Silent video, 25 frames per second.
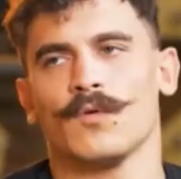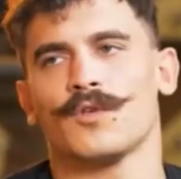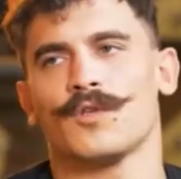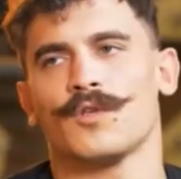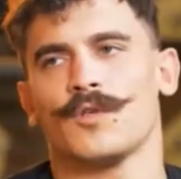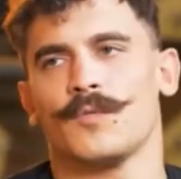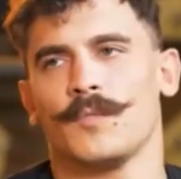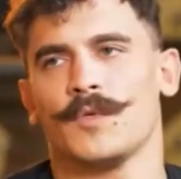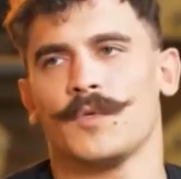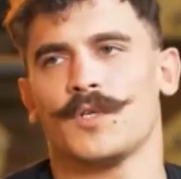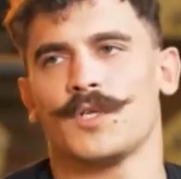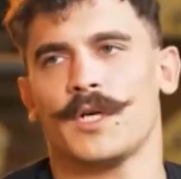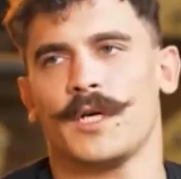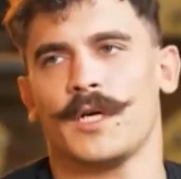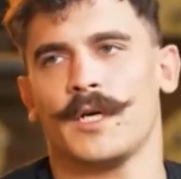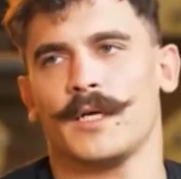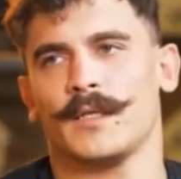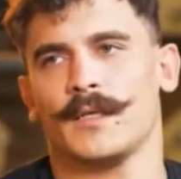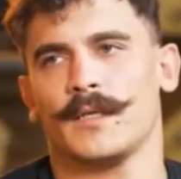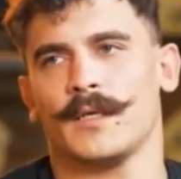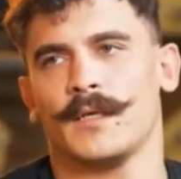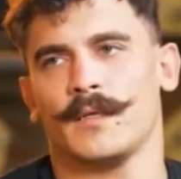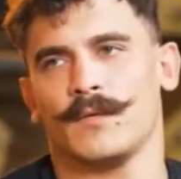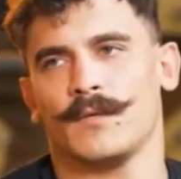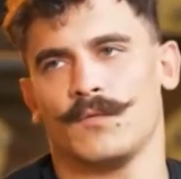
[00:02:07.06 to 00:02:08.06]
очень мешает.
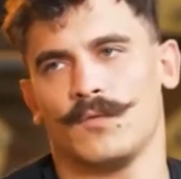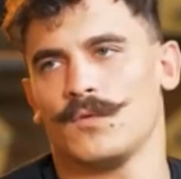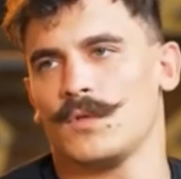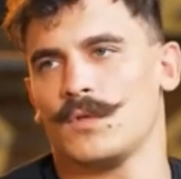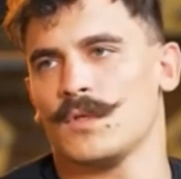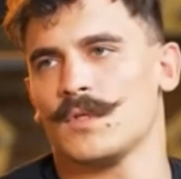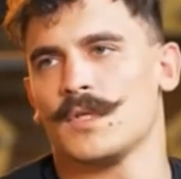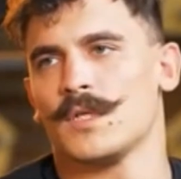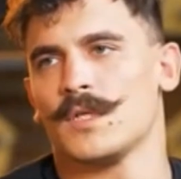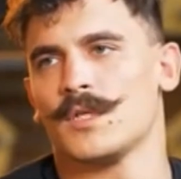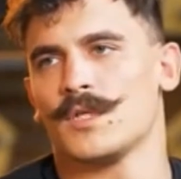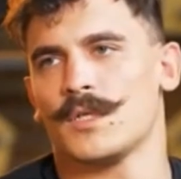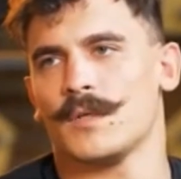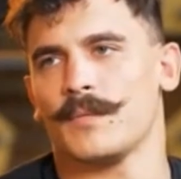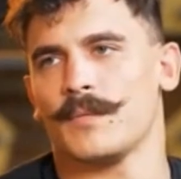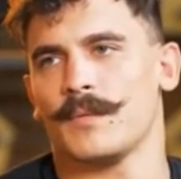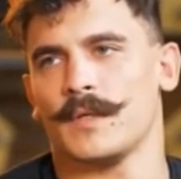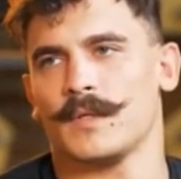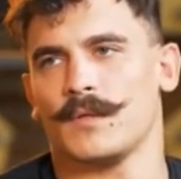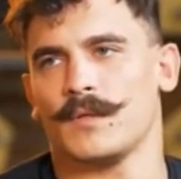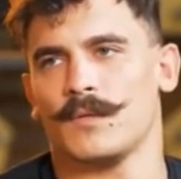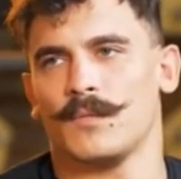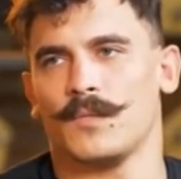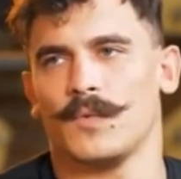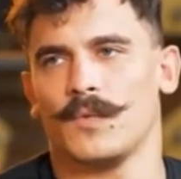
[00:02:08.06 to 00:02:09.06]
Ну и ты злишься по
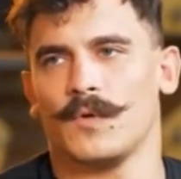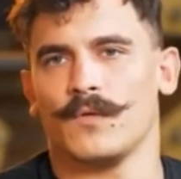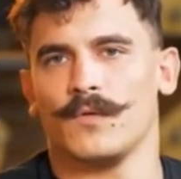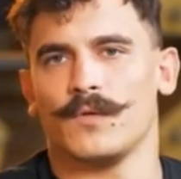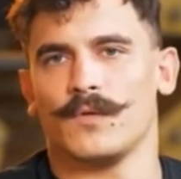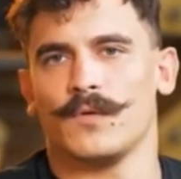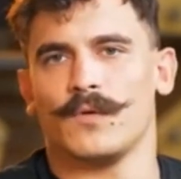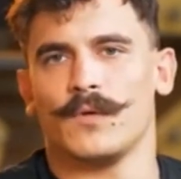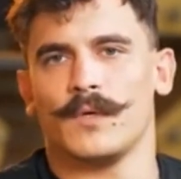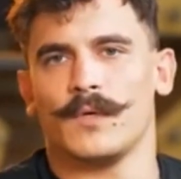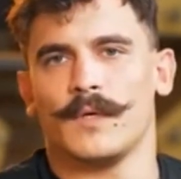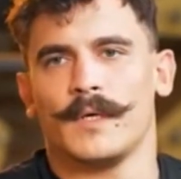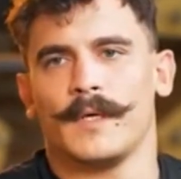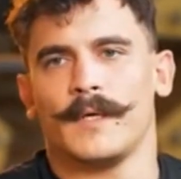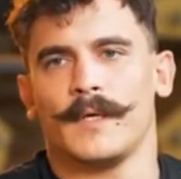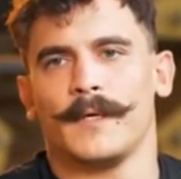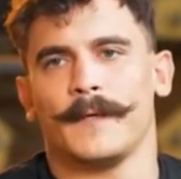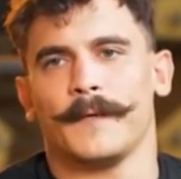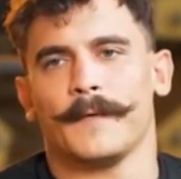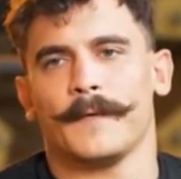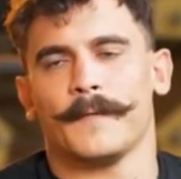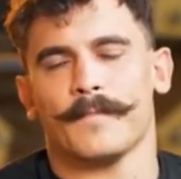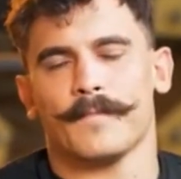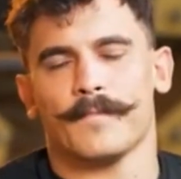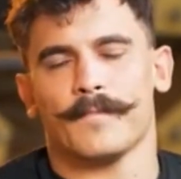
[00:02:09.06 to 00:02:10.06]
этому поводу.
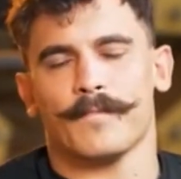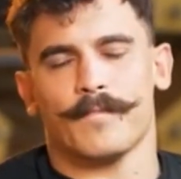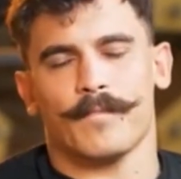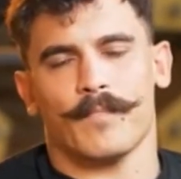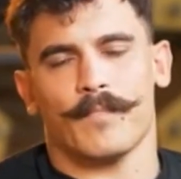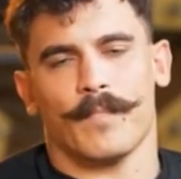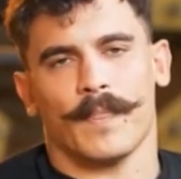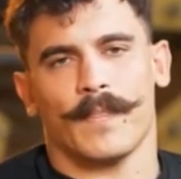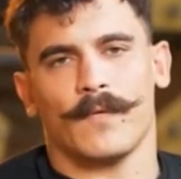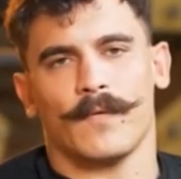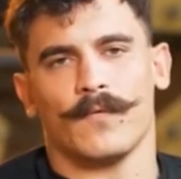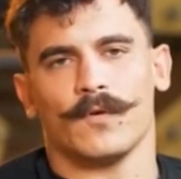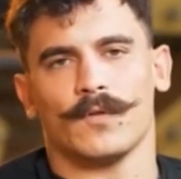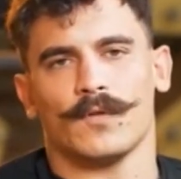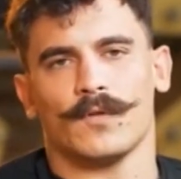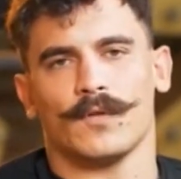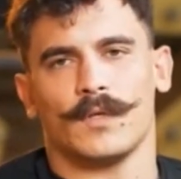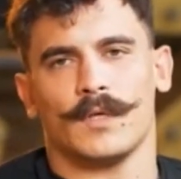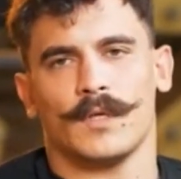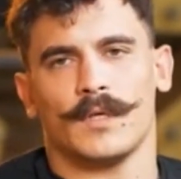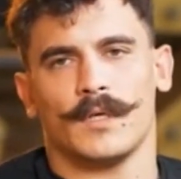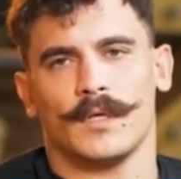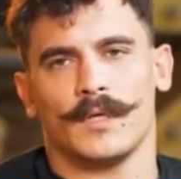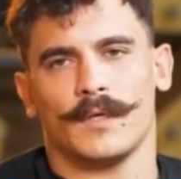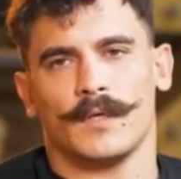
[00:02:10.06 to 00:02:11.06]
Вот,
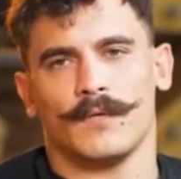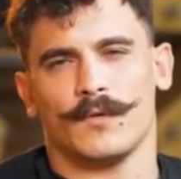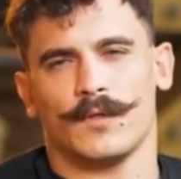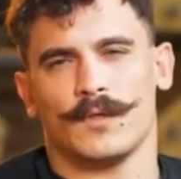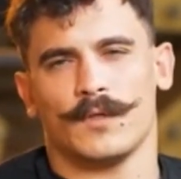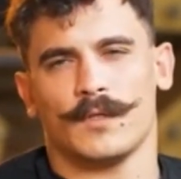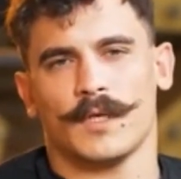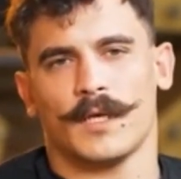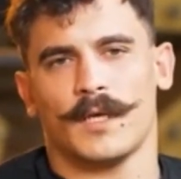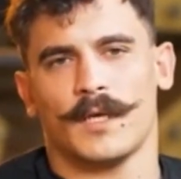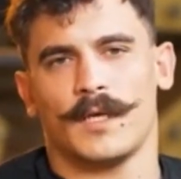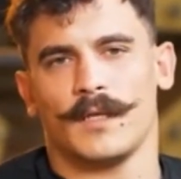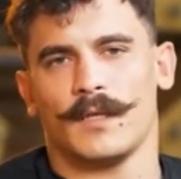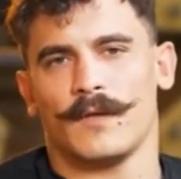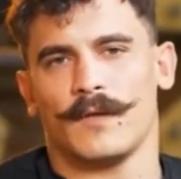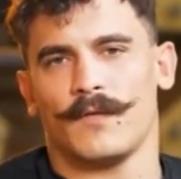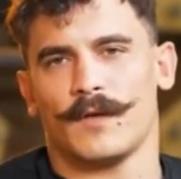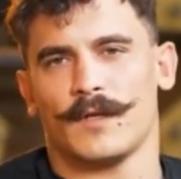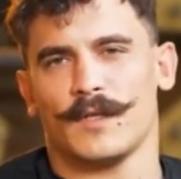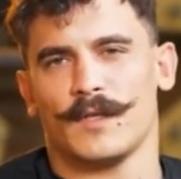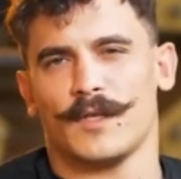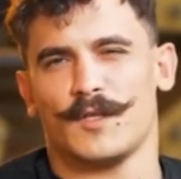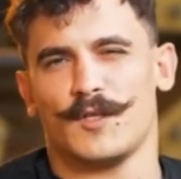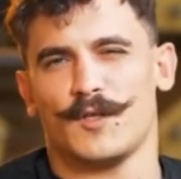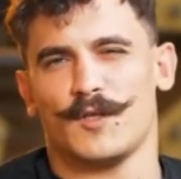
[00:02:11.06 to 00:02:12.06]
э, вот такие,
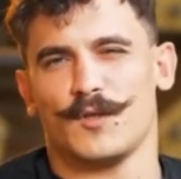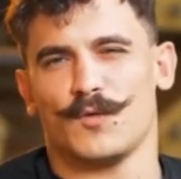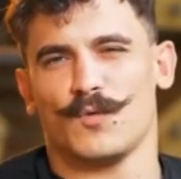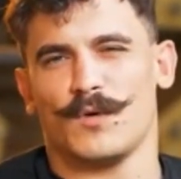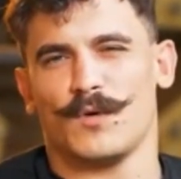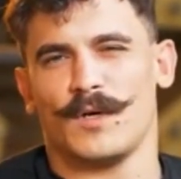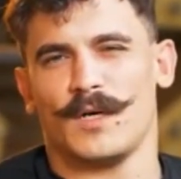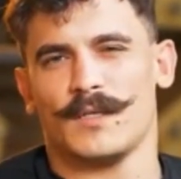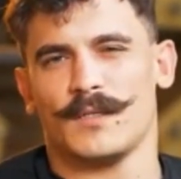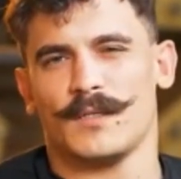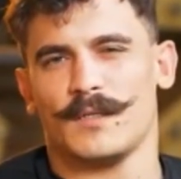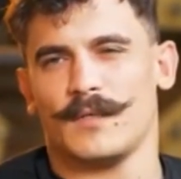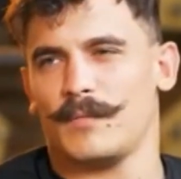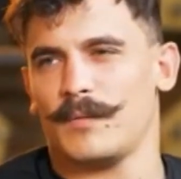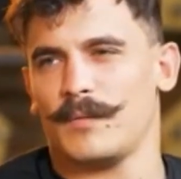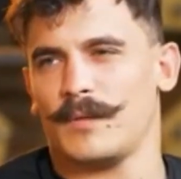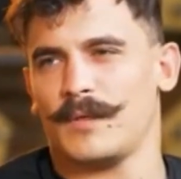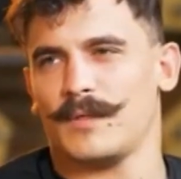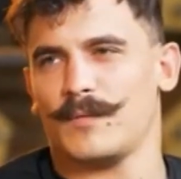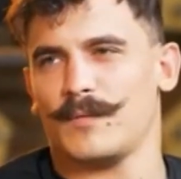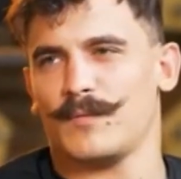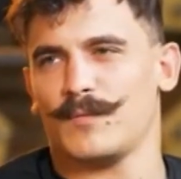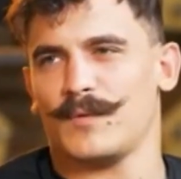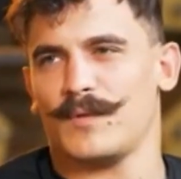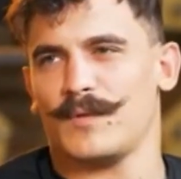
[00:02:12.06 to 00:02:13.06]
наверное, ситуации,
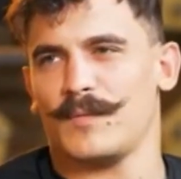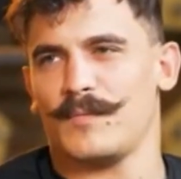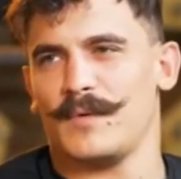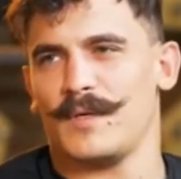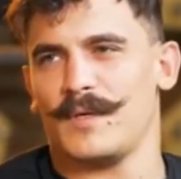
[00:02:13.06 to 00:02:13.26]
поэтому ты